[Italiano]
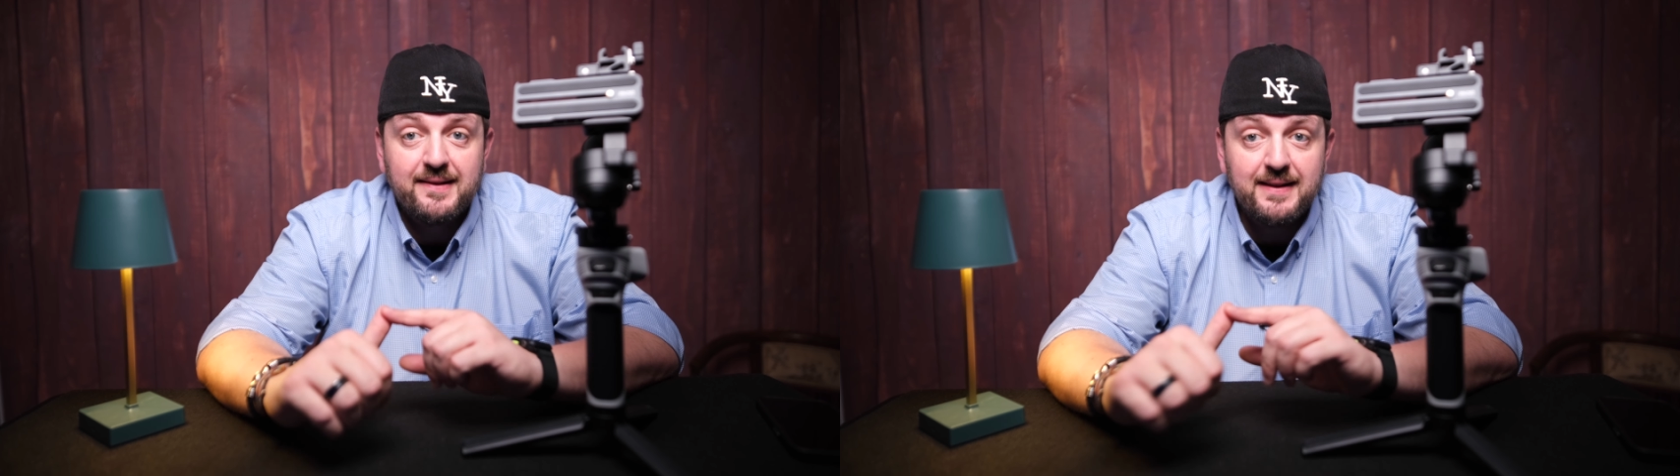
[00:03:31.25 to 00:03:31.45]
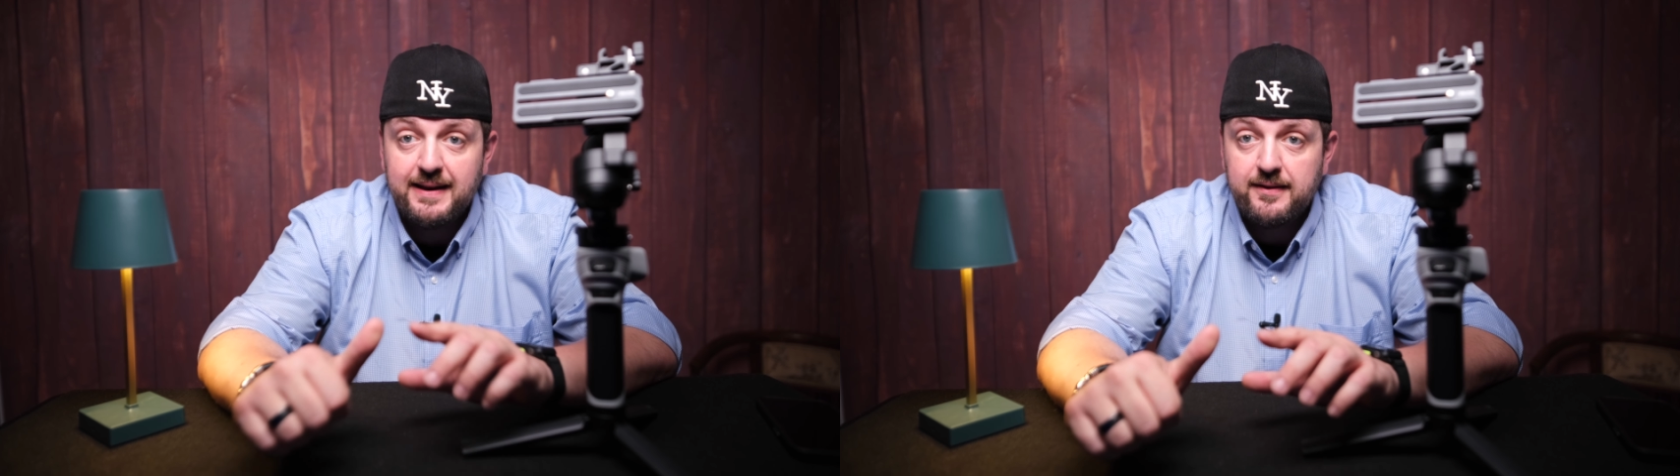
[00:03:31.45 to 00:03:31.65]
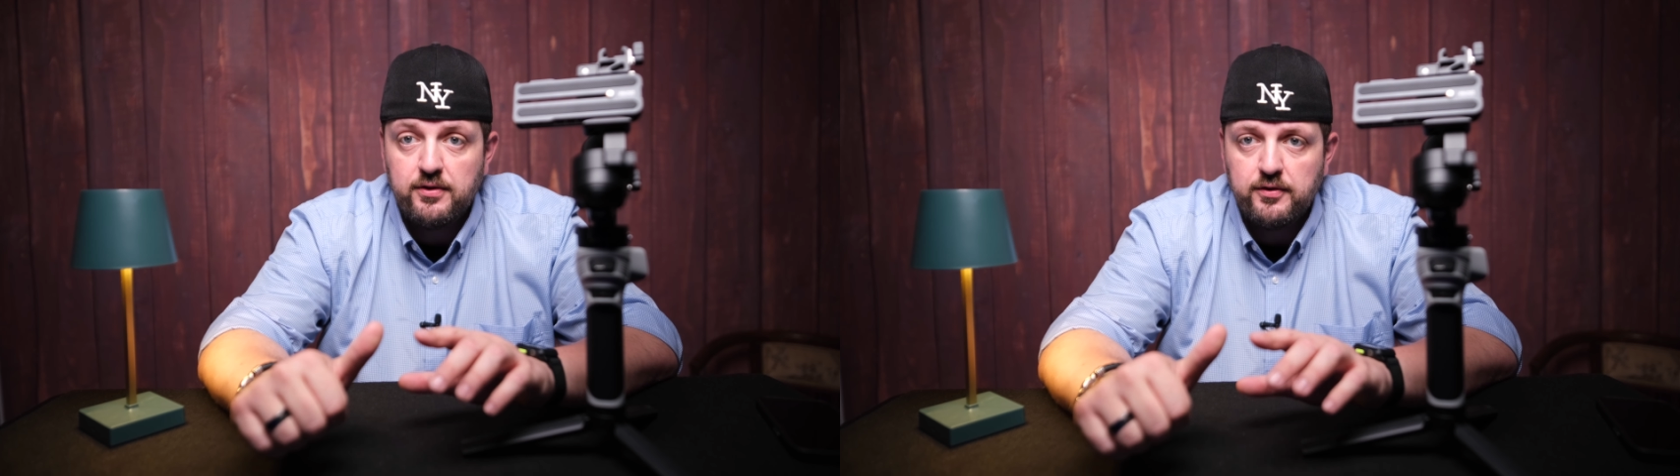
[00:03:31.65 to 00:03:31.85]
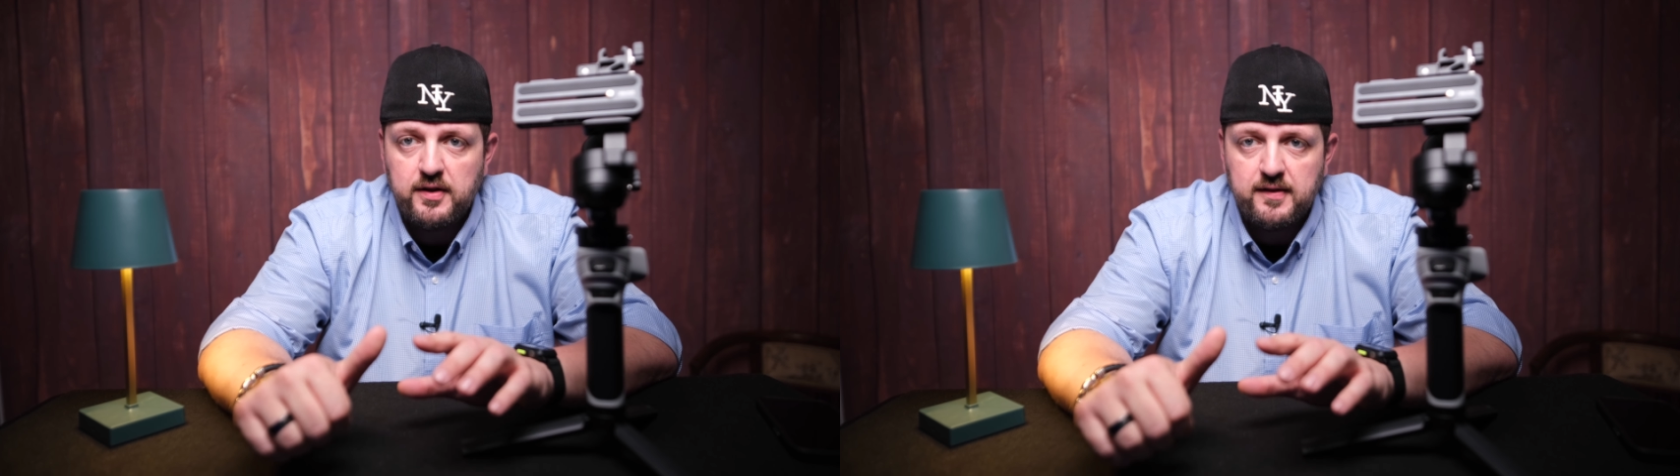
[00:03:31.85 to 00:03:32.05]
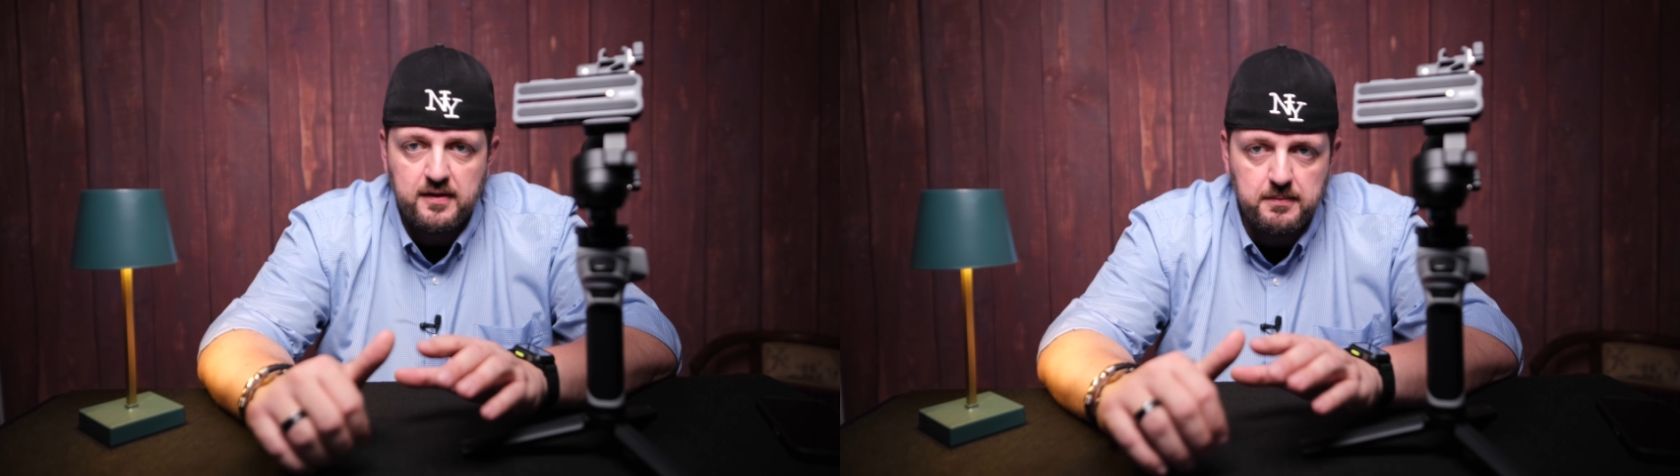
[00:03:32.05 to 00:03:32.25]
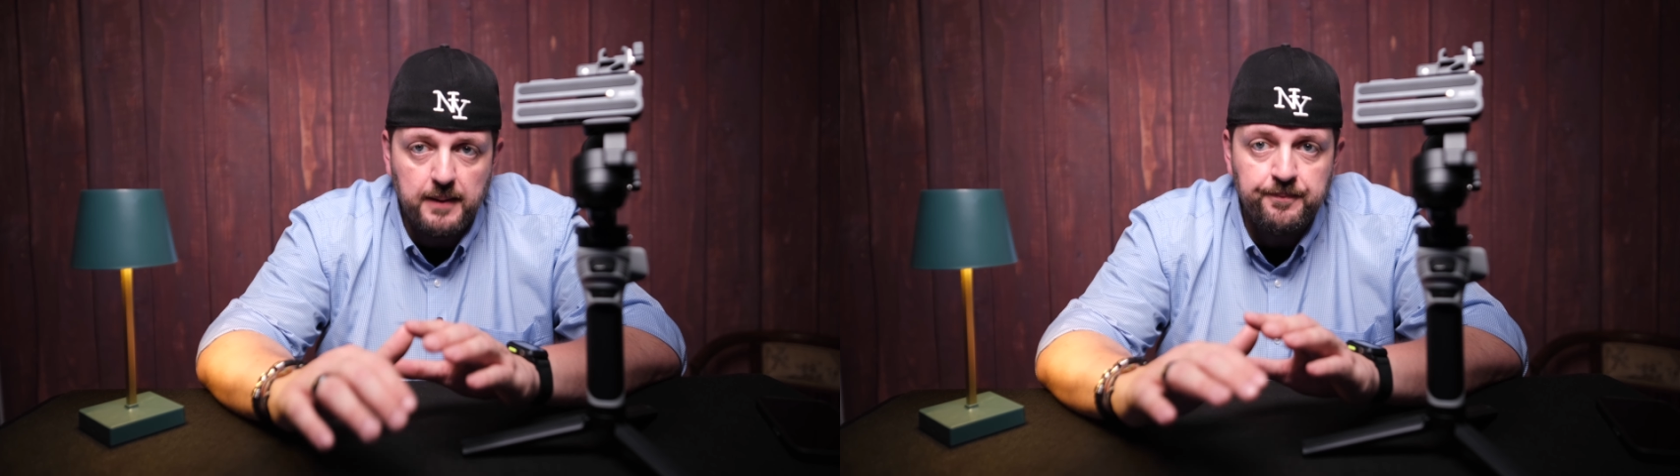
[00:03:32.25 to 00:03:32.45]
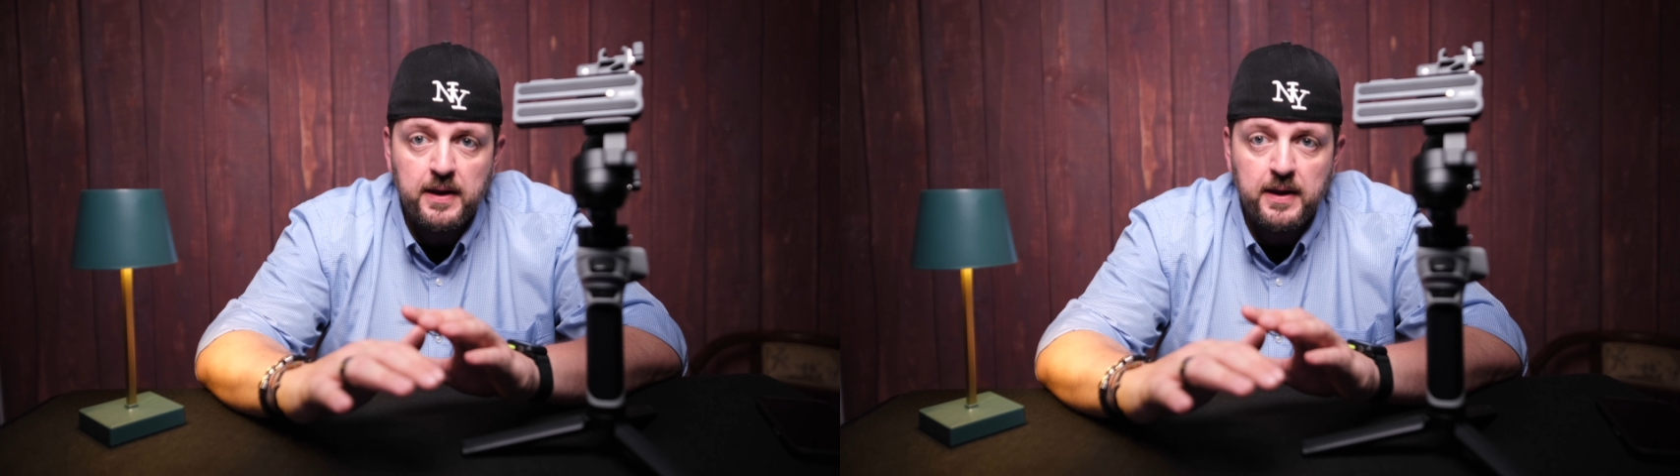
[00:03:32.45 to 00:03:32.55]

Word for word: silenziosissima